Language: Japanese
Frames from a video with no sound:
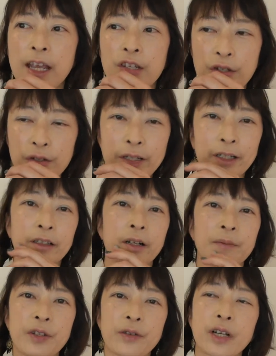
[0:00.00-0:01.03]
集客が
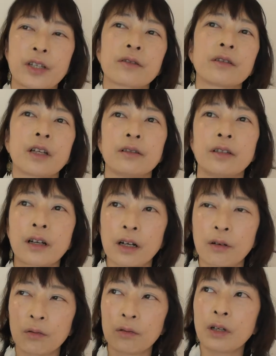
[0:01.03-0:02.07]
難しくなるだか
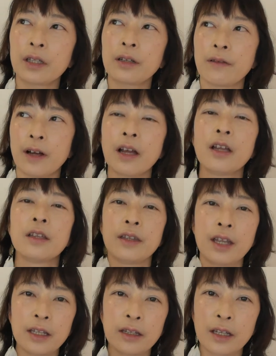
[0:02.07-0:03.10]
らこの方は
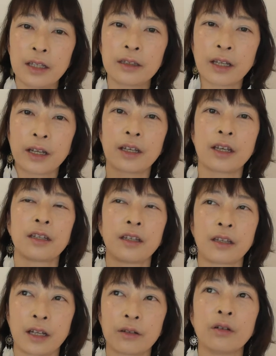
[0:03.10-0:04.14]
年々大変
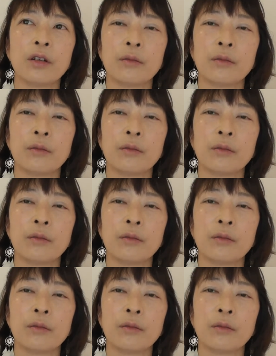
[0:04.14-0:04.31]
になる